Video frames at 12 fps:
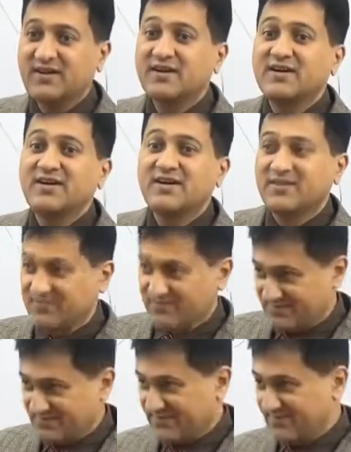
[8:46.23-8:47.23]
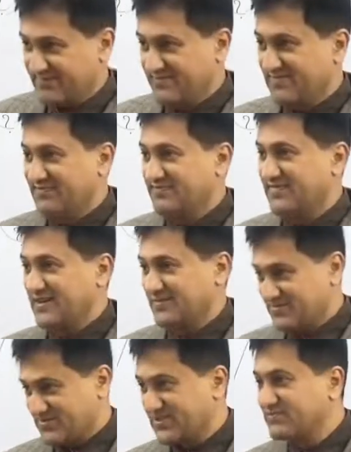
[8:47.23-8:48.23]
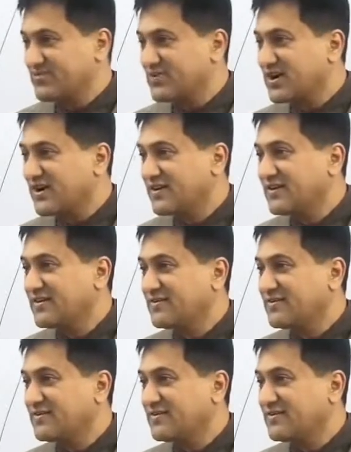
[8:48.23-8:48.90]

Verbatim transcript: एडमिनिस्ट्रेटिव होगा